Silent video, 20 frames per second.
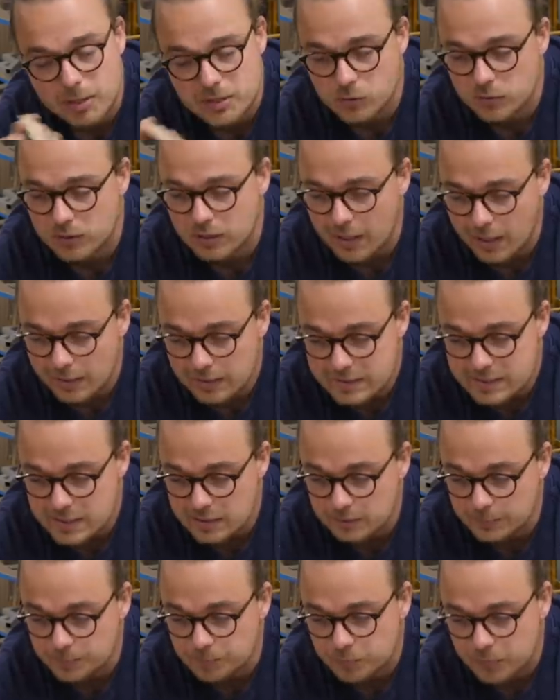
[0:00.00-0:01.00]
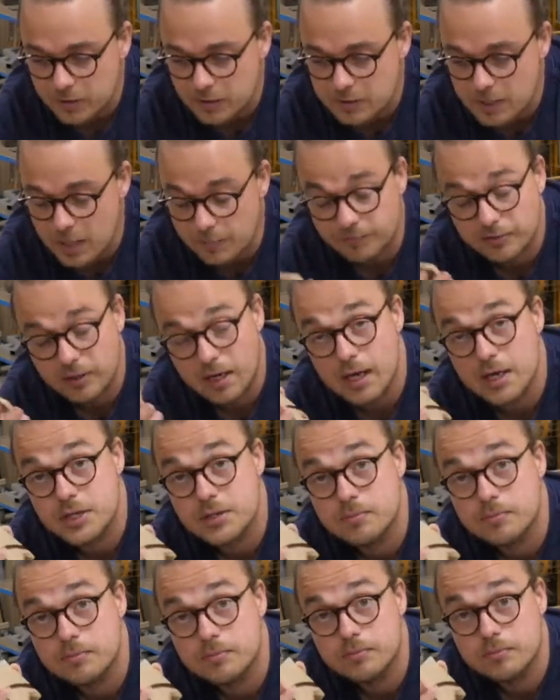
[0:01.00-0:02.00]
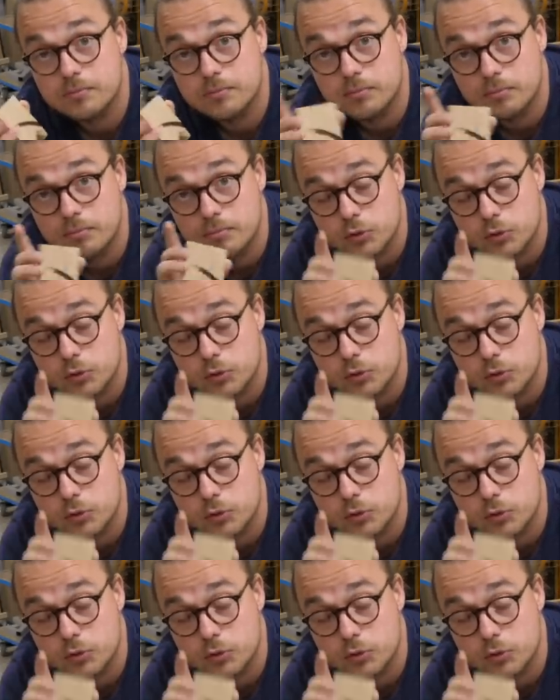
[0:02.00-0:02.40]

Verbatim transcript: mal so eine kleine Sache. Ihr habt vielleicht im